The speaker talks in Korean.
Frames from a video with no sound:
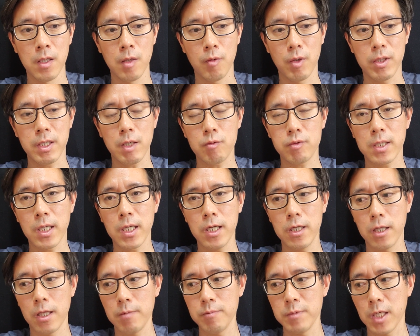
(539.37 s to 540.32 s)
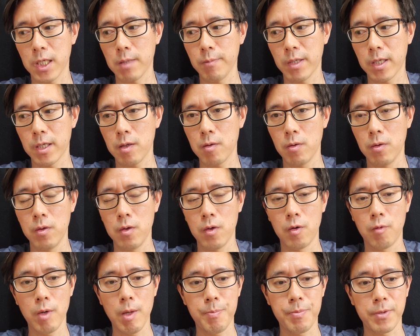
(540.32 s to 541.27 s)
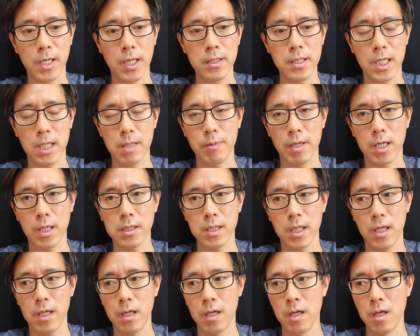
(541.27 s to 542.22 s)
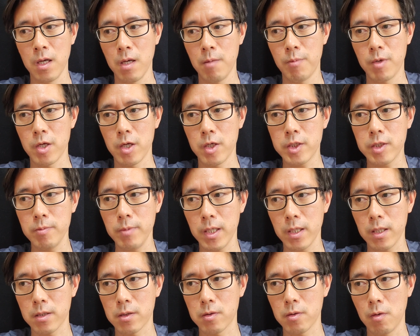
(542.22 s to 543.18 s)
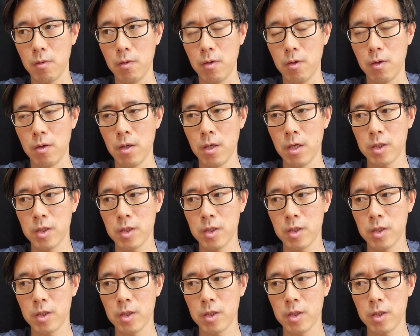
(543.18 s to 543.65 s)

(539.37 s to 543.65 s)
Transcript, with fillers: 왜 자꾸 살아남 얘기만 하고 왜 뻔한 얘기만 하냐 뭐 열심히 해라 그러고